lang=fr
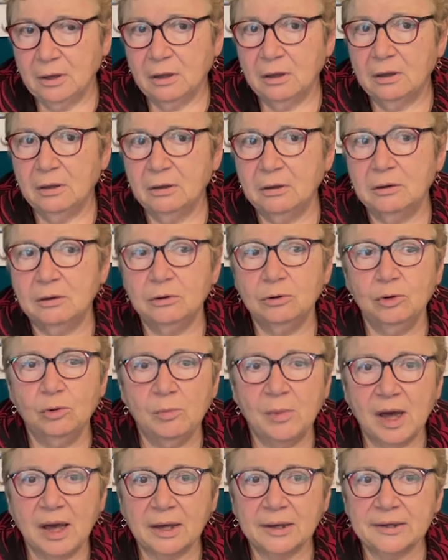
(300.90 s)
Euh, le
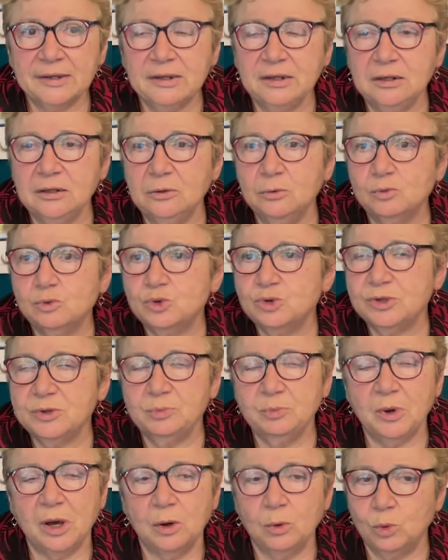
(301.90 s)
mari ou je sais
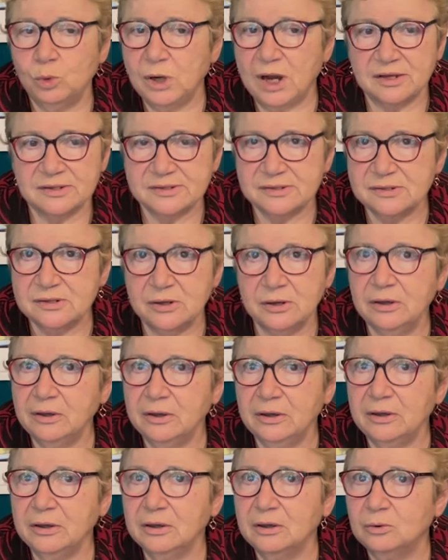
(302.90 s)
pas ou la
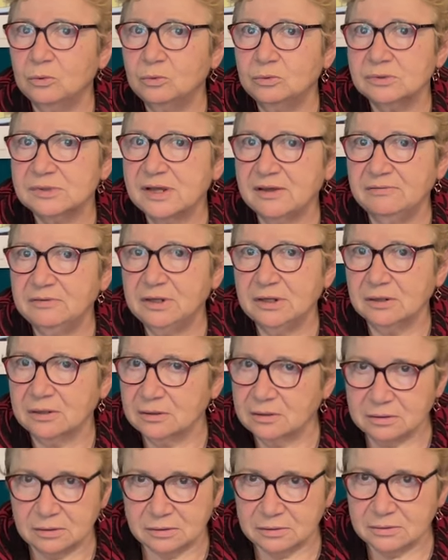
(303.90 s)
sœur ou ça veut dire
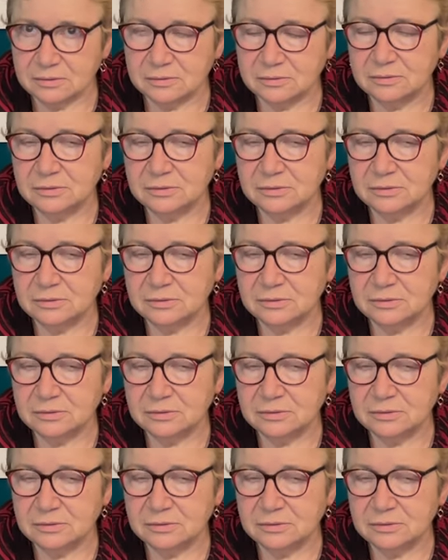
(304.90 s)
hein,